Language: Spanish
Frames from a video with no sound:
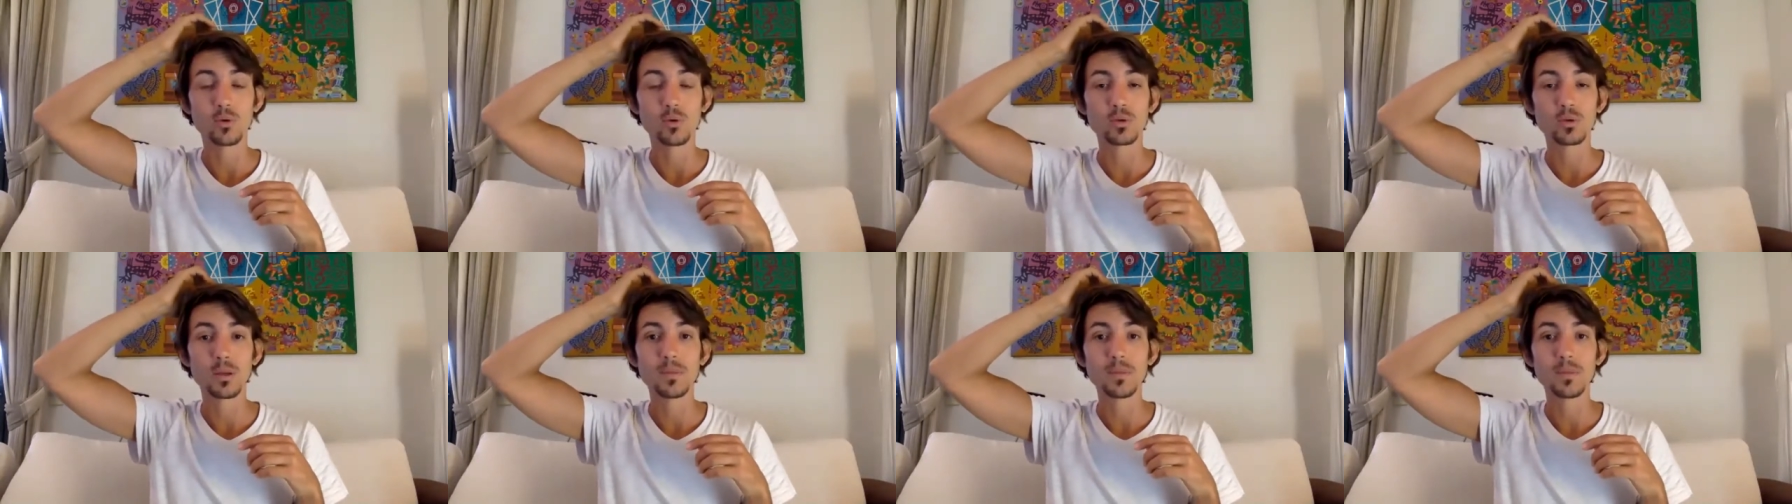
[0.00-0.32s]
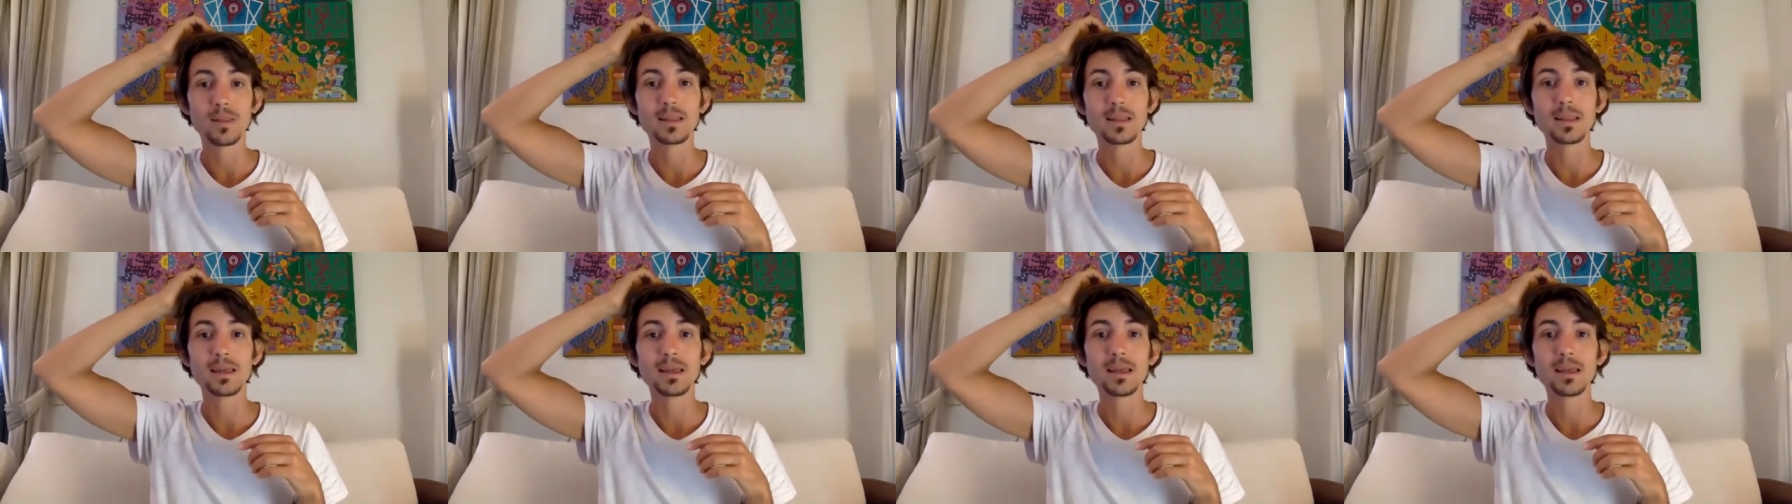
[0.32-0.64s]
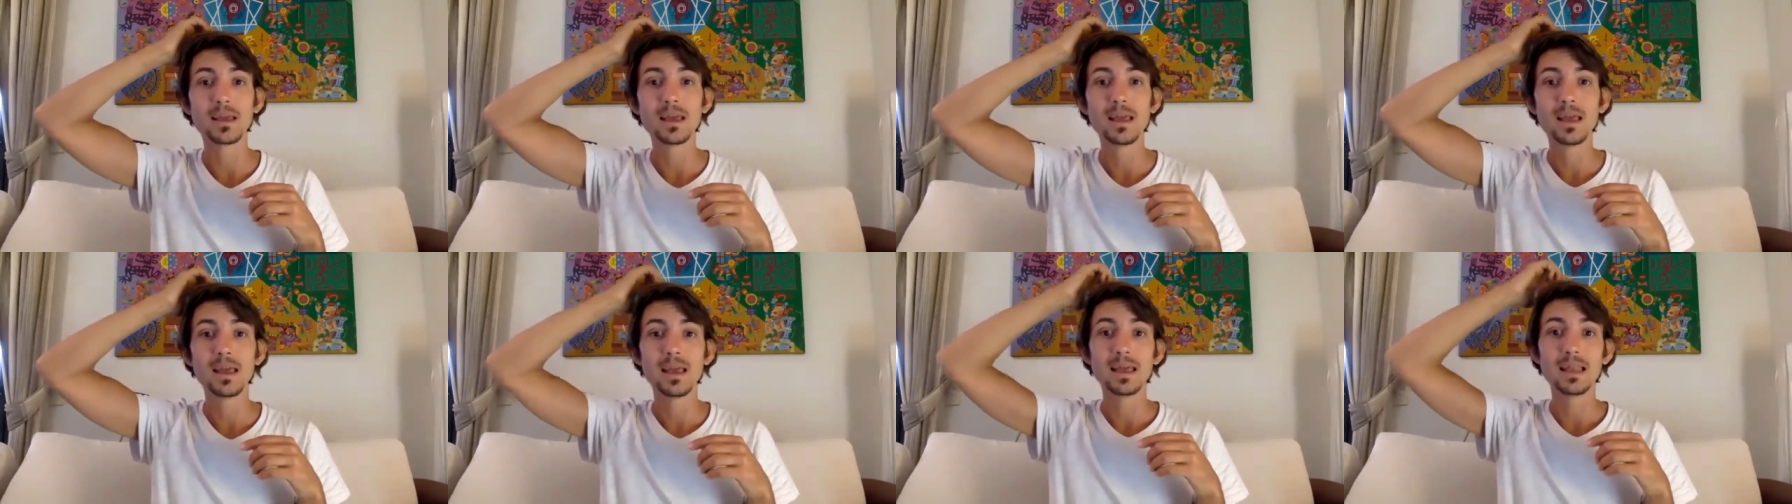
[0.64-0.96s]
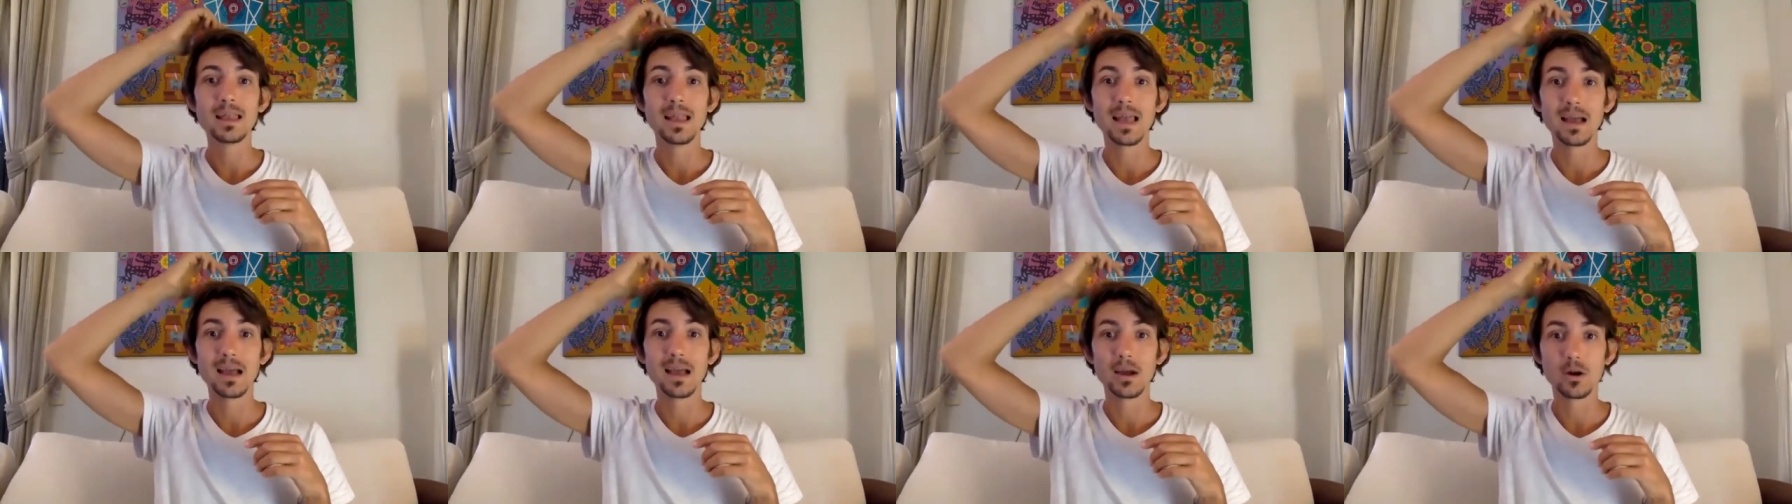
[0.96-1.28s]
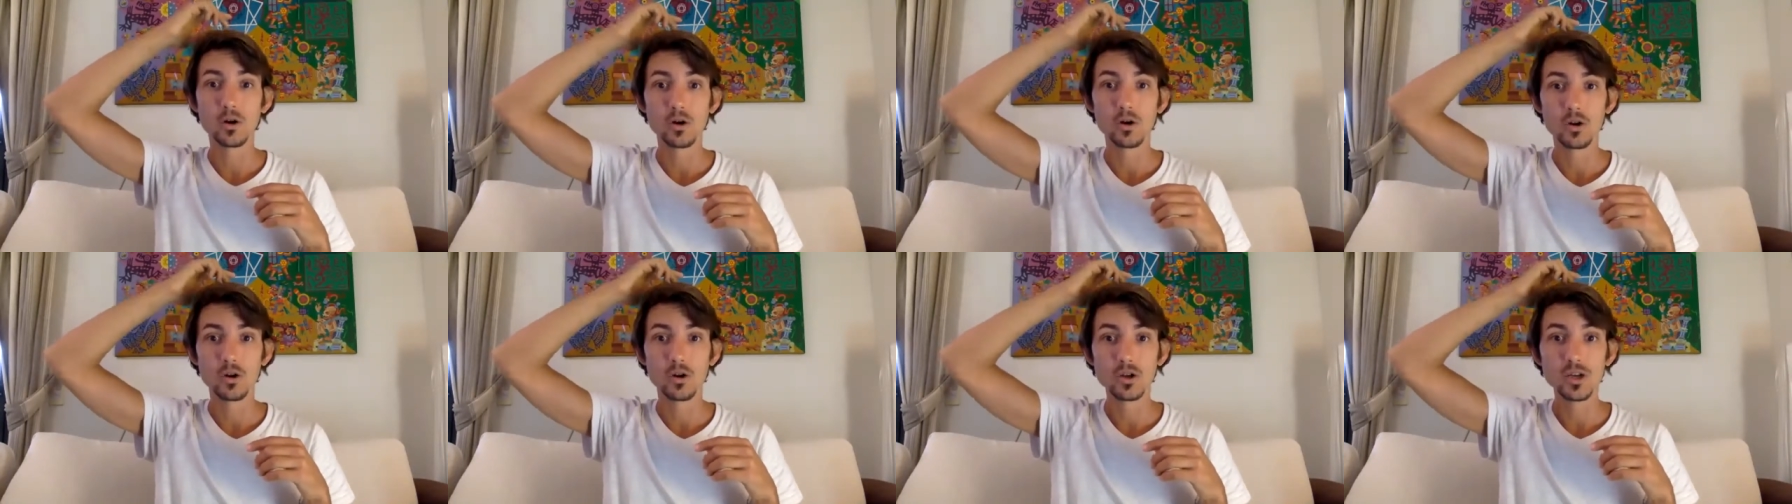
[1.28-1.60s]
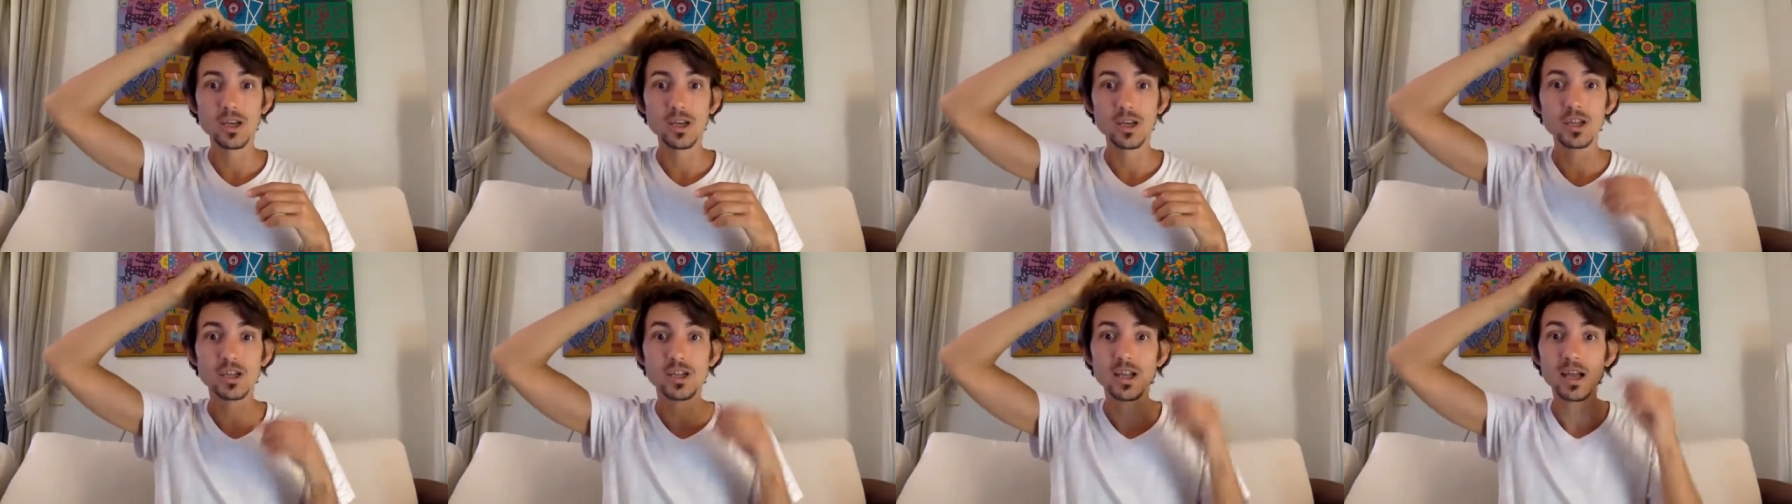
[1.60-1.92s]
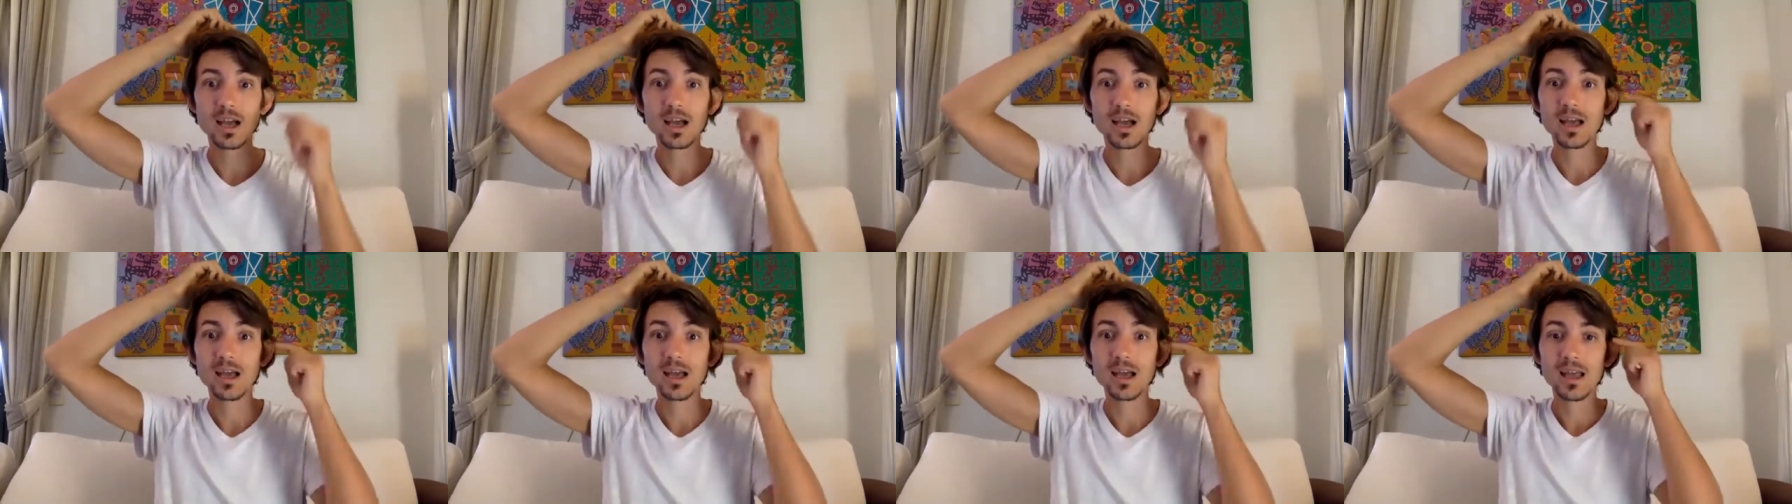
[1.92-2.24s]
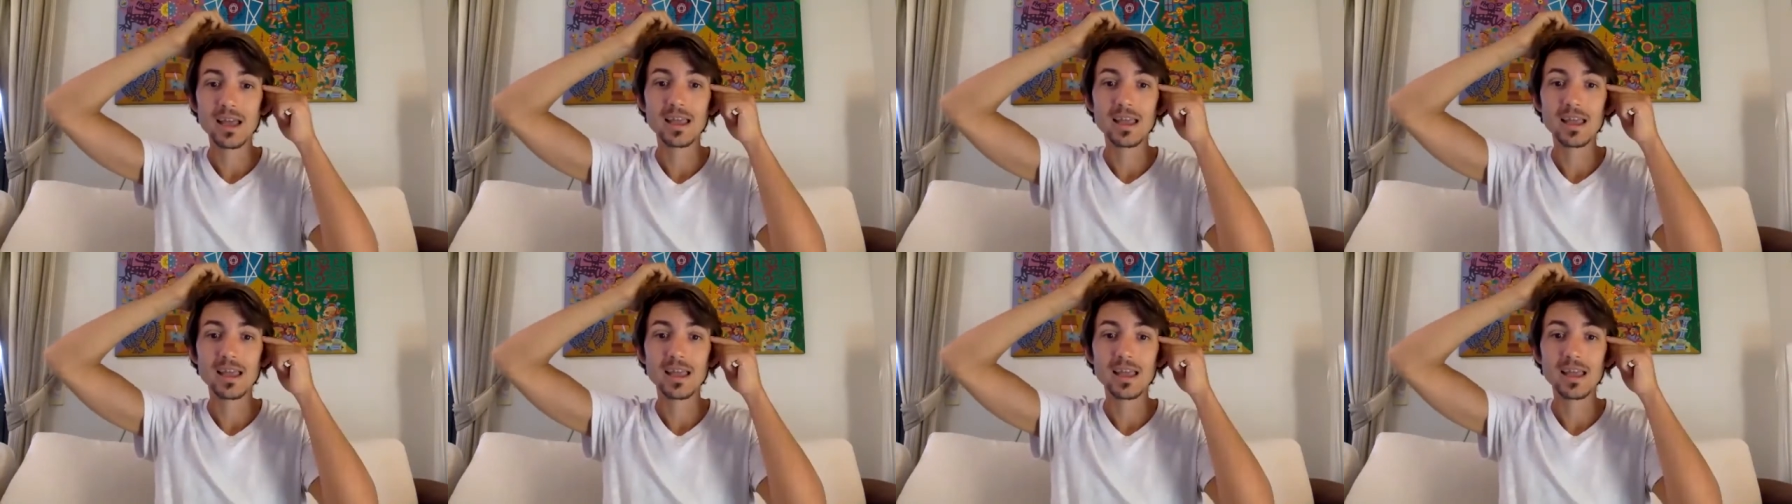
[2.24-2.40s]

justamente la coronilla,